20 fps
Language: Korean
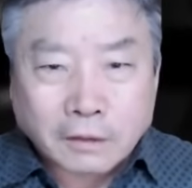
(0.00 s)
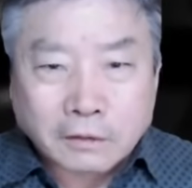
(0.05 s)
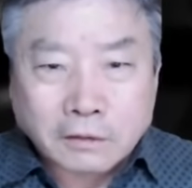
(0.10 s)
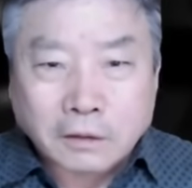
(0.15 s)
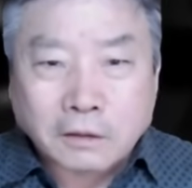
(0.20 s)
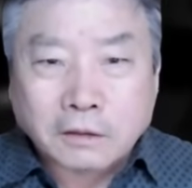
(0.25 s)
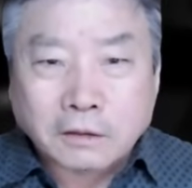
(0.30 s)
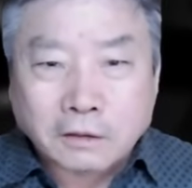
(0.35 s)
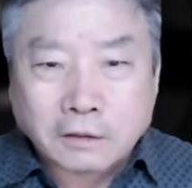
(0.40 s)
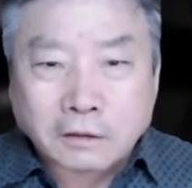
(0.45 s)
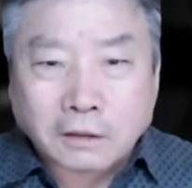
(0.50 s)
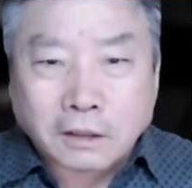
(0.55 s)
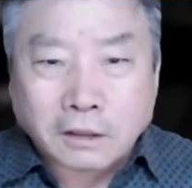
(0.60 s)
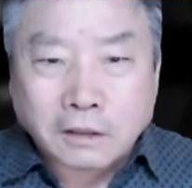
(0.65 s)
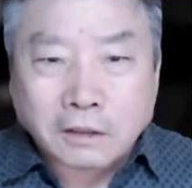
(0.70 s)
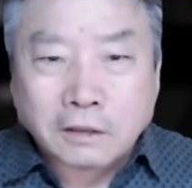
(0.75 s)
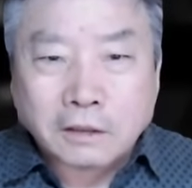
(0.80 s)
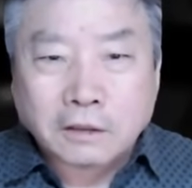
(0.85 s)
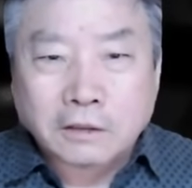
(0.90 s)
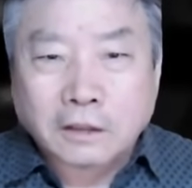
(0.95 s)
저는
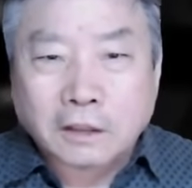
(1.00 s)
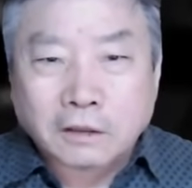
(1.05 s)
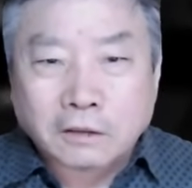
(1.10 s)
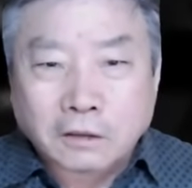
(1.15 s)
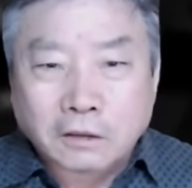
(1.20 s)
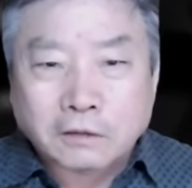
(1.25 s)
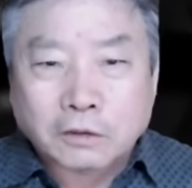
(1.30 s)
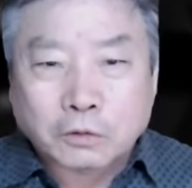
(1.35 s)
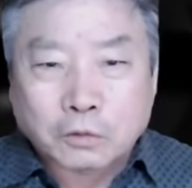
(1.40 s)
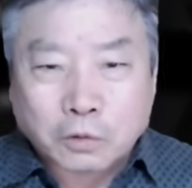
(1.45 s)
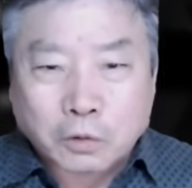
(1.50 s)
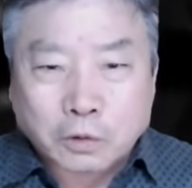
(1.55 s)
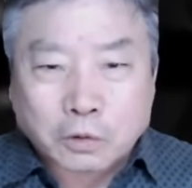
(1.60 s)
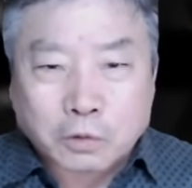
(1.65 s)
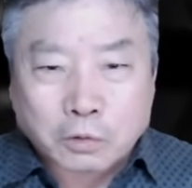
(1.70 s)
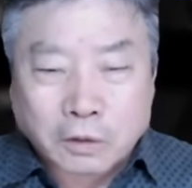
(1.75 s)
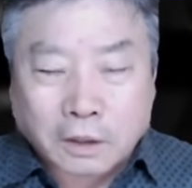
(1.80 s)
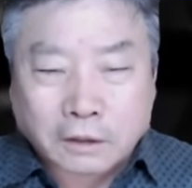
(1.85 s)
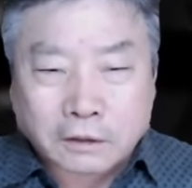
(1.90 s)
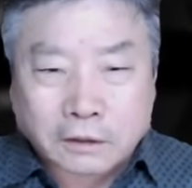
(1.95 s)
김근희 여사를 던져주는
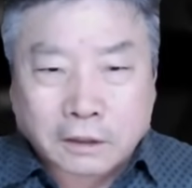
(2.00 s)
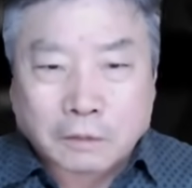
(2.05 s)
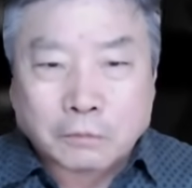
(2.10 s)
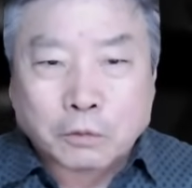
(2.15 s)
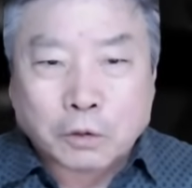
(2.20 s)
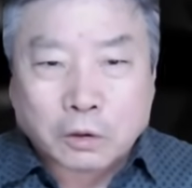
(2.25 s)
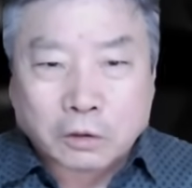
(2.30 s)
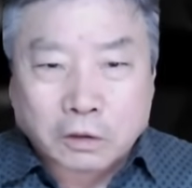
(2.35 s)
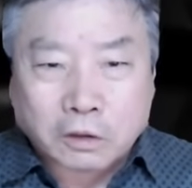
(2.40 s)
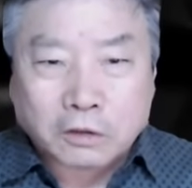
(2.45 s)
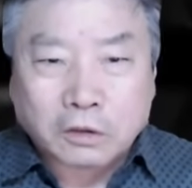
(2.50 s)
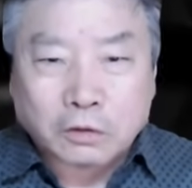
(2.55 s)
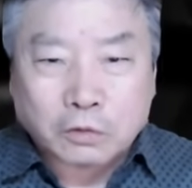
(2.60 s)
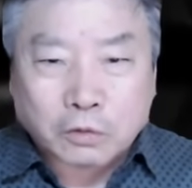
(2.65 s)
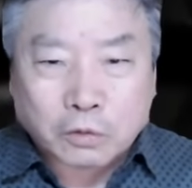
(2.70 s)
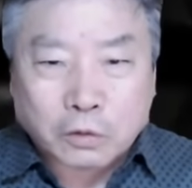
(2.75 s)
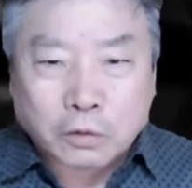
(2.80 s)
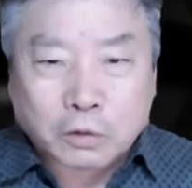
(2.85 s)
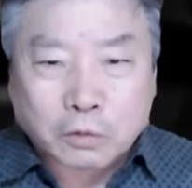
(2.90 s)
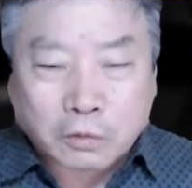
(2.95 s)
순간, 제물로
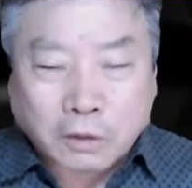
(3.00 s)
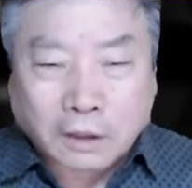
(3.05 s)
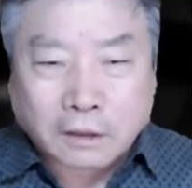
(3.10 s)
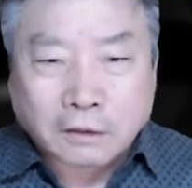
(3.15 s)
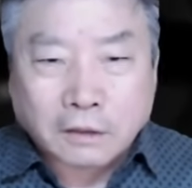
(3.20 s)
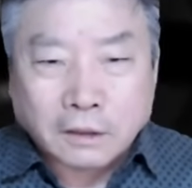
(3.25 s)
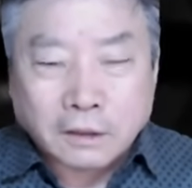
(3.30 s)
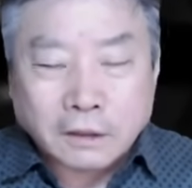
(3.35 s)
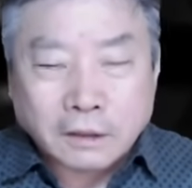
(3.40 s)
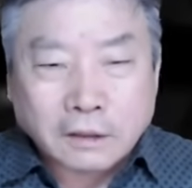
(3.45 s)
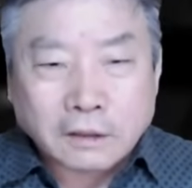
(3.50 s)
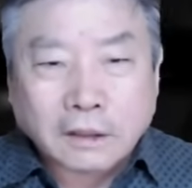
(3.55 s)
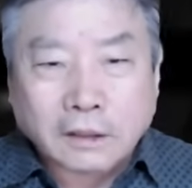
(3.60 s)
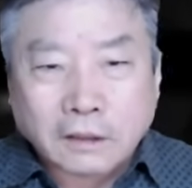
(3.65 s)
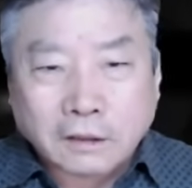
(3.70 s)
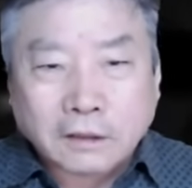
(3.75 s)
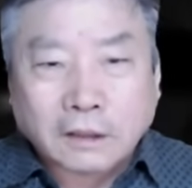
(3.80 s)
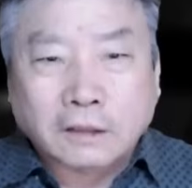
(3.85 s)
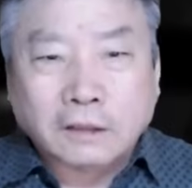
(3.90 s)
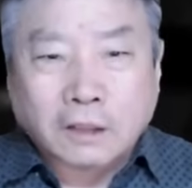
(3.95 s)
던져주는 순간 그냥
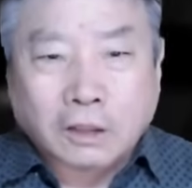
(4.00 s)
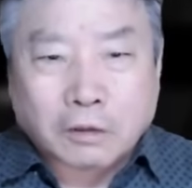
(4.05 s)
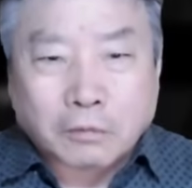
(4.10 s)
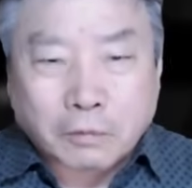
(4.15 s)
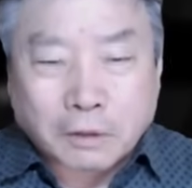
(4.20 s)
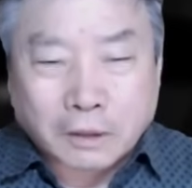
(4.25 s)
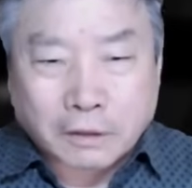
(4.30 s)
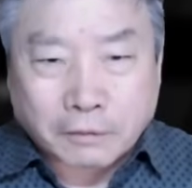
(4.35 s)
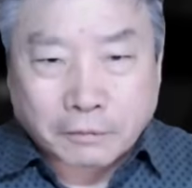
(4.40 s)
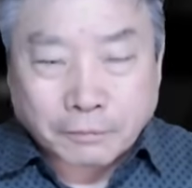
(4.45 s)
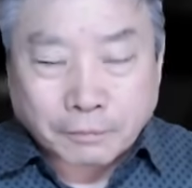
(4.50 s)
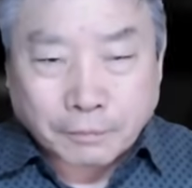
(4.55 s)
끝난다고 봐요.